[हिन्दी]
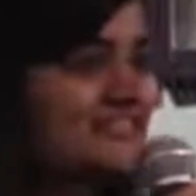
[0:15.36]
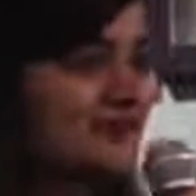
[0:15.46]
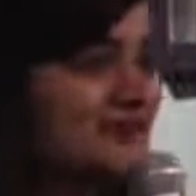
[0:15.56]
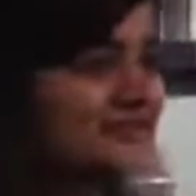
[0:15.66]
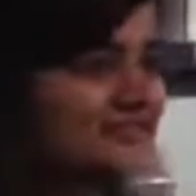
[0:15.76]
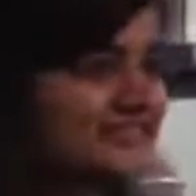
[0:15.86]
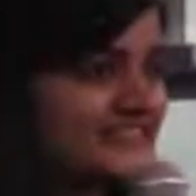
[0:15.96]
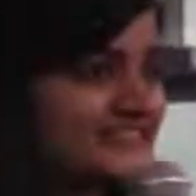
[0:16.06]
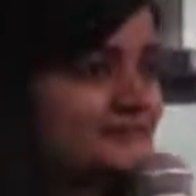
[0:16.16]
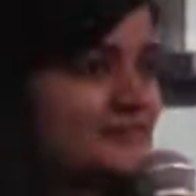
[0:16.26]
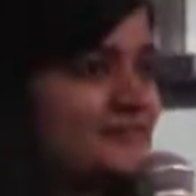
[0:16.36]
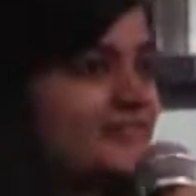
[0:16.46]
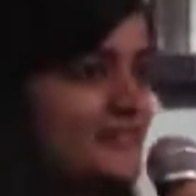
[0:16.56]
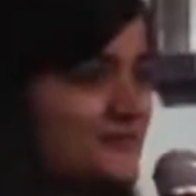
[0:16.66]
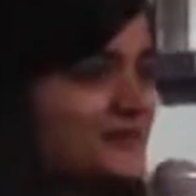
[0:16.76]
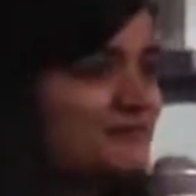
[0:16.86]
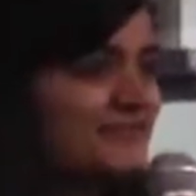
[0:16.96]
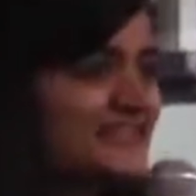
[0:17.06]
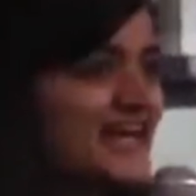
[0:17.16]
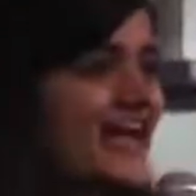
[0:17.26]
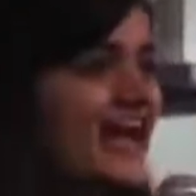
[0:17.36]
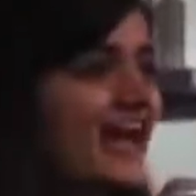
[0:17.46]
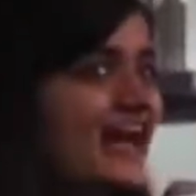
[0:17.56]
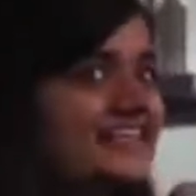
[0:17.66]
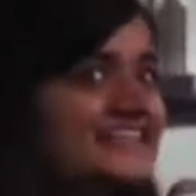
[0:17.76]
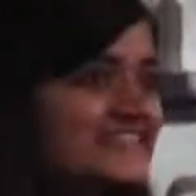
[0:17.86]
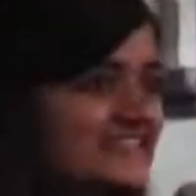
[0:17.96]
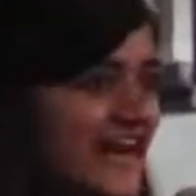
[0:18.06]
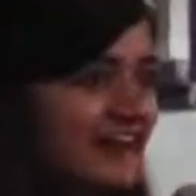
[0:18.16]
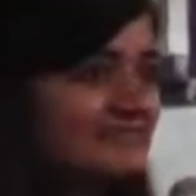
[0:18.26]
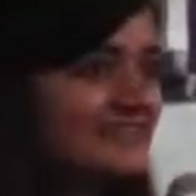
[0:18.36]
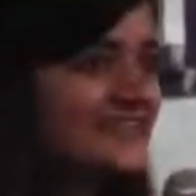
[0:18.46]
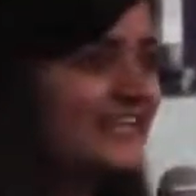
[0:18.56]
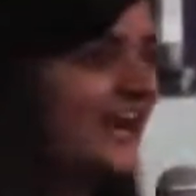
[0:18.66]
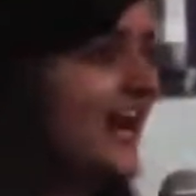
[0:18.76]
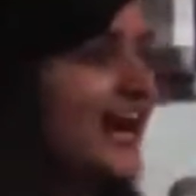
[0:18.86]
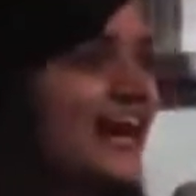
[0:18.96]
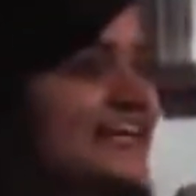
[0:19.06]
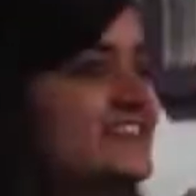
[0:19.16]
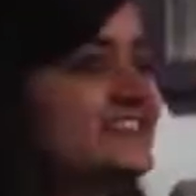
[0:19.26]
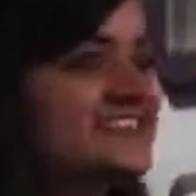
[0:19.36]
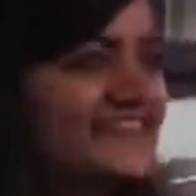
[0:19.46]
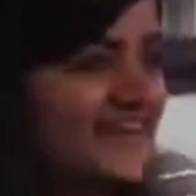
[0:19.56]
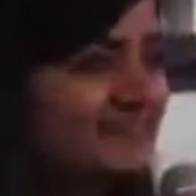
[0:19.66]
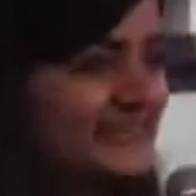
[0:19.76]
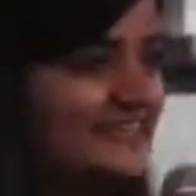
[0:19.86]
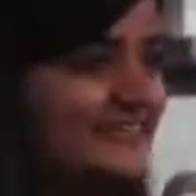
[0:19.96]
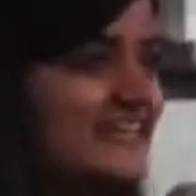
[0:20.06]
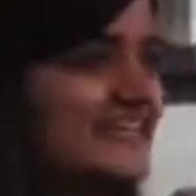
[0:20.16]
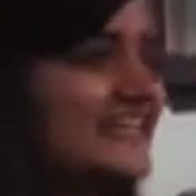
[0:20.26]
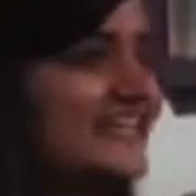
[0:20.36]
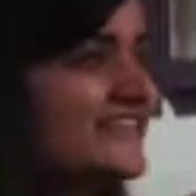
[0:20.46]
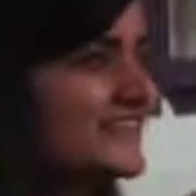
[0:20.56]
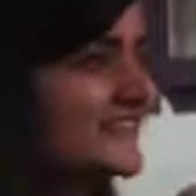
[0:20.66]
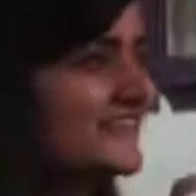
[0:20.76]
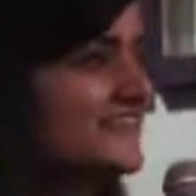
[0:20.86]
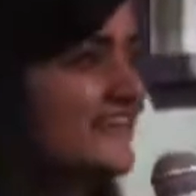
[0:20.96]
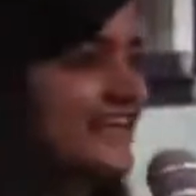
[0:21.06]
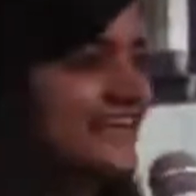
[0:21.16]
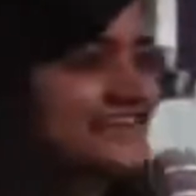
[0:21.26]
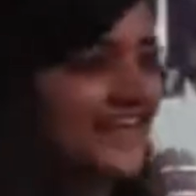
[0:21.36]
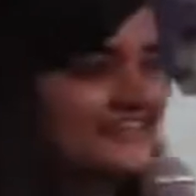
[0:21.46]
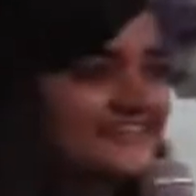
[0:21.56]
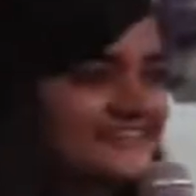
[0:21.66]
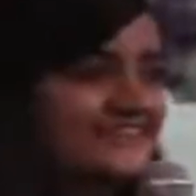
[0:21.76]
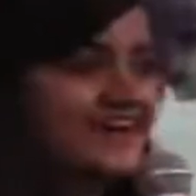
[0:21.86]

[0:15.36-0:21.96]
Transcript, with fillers: this conversation between you and me, and it is happening. I just can't believe it. So, uh, thank you.